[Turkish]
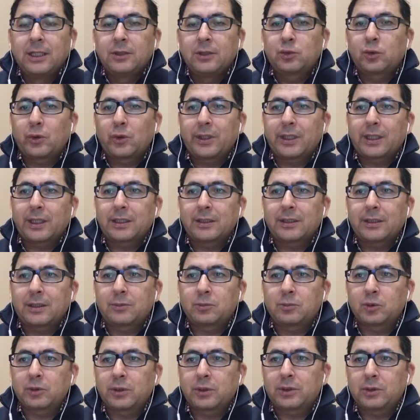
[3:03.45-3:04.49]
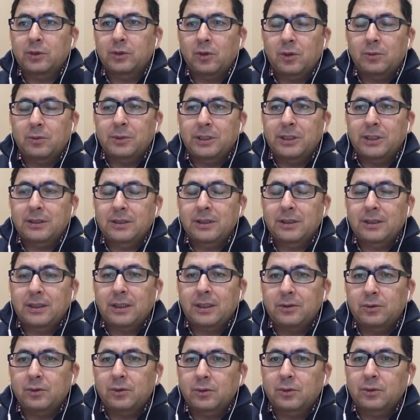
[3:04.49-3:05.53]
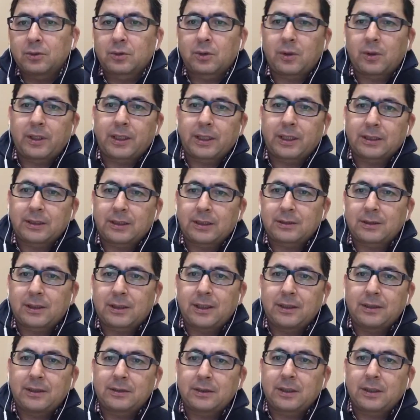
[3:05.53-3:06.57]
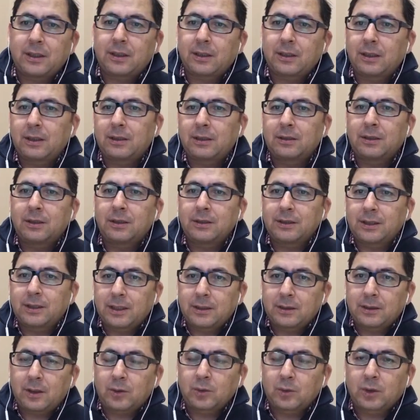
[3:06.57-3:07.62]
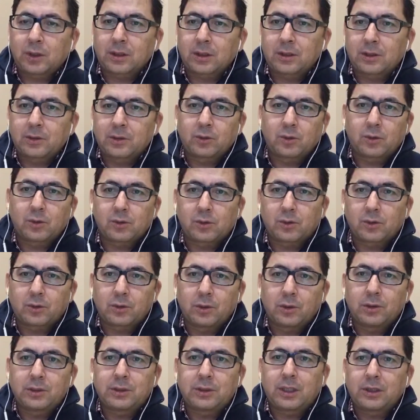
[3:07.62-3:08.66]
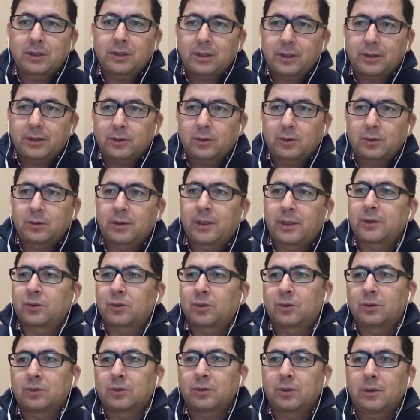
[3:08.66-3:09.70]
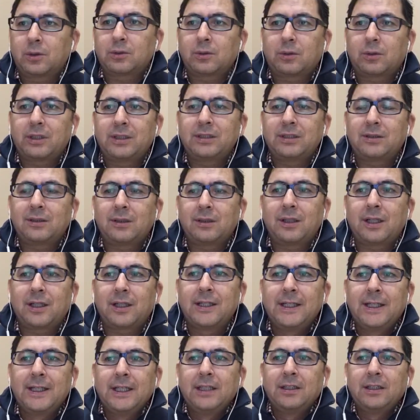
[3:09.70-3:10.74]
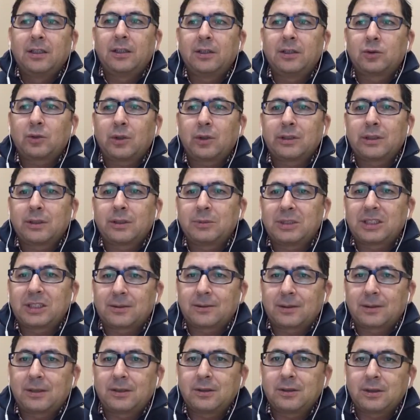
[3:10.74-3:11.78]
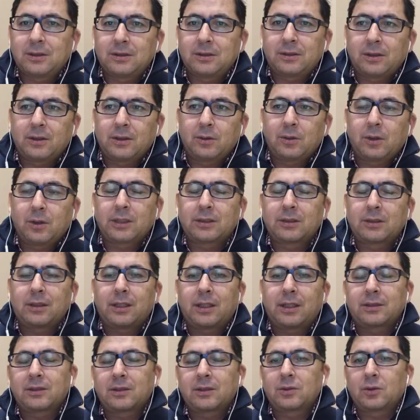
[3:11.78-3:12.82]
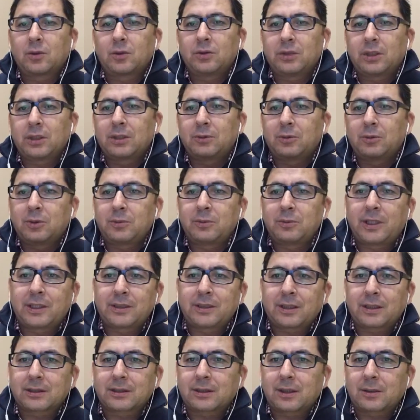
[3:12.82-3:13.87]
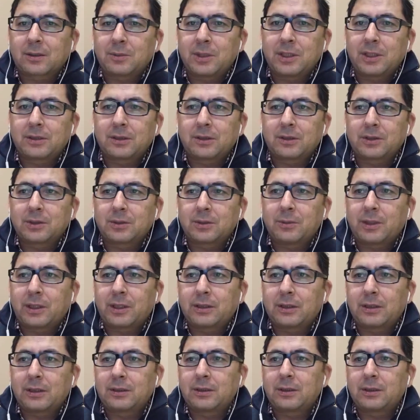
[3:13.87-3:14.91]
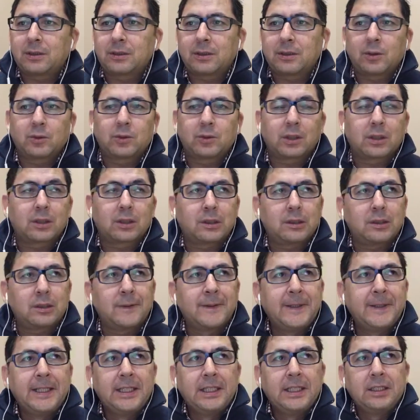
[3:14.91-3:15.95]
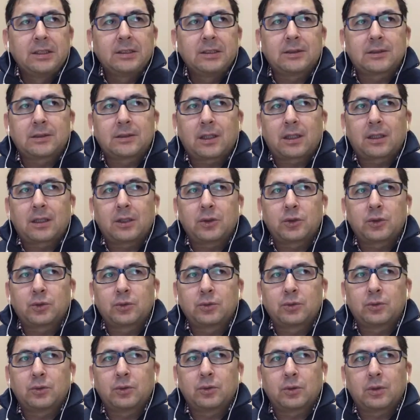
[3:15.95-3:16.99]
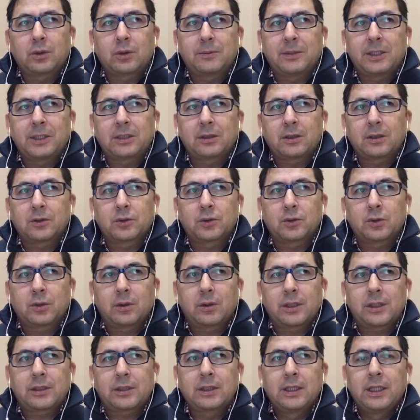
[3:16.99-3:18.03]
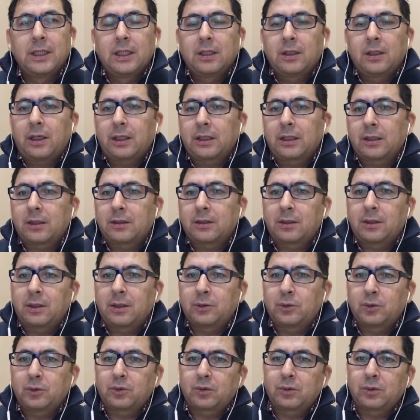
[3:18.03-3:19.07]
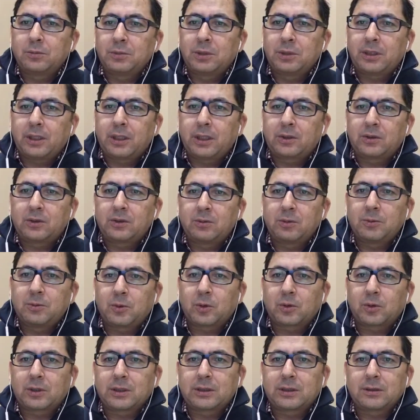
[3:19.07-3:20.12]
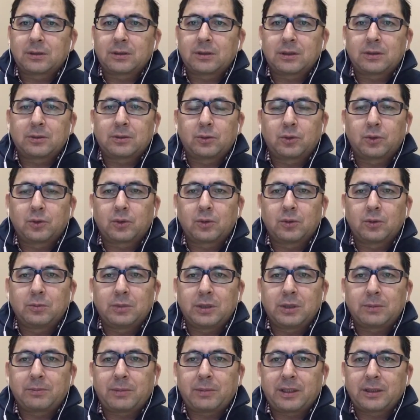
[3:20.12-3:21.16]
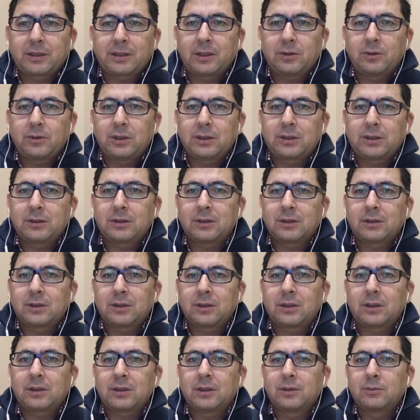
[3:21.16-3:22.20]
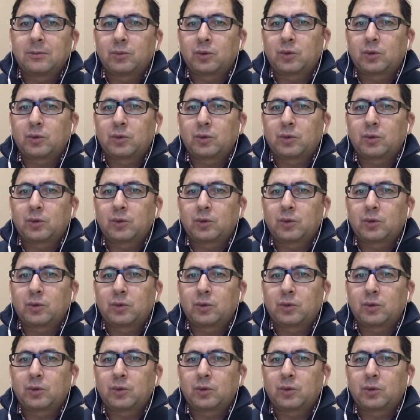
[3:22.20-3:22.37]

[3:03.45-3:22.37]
Şu ana kadar bunları görmedik. Neden? Çünkü şu ana kadar sadece Hakan Atilla'nın kendi avukatları soru soruyor. Çalışılan konular soruluyor. Dolayısıyla e, şu anda bir strateji izleniyor. Hatırlarsanız önceki bölümlerde aktarmaya çalıştım. Hakan Atilla'nın avukatları ısrarla şunu uygulamaya çalışıyorlar. Hakan Atilla düzgün bir ekonomi bürokratıdır, düzgün bir banka yöneticisidir.